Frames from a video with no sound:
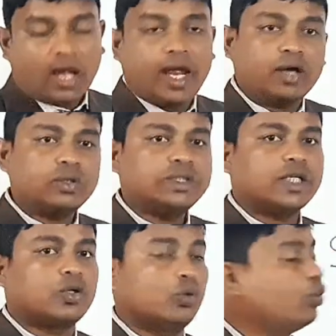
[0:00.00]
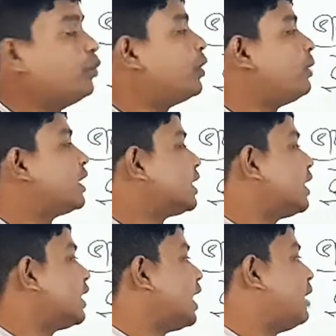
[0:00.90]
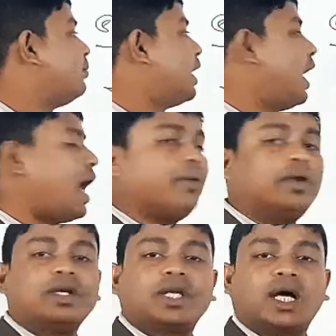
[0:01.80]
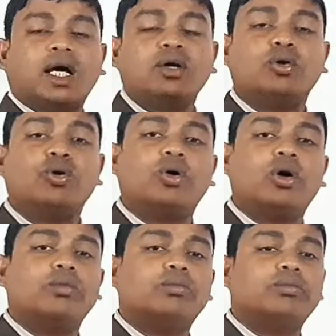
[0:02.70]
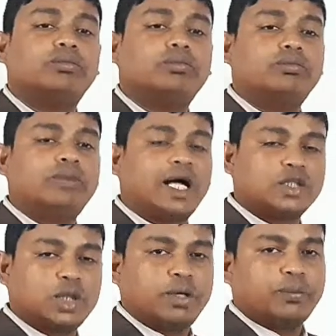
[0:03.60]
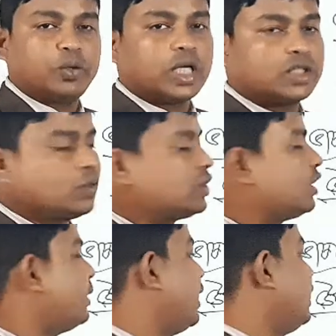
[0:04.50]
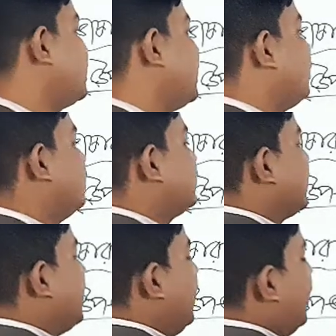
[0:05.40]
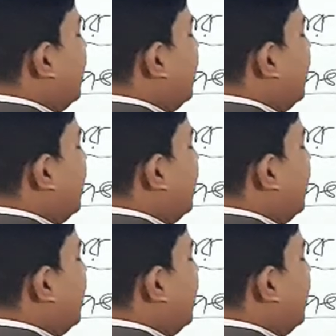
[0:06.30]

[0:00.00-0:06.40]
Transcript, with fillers: এখন দেখো উপভাষাটাকে আমরা আবার একটা মাধ্যমে প্রকাশ করতে পারি সেটা হচ্ছে কি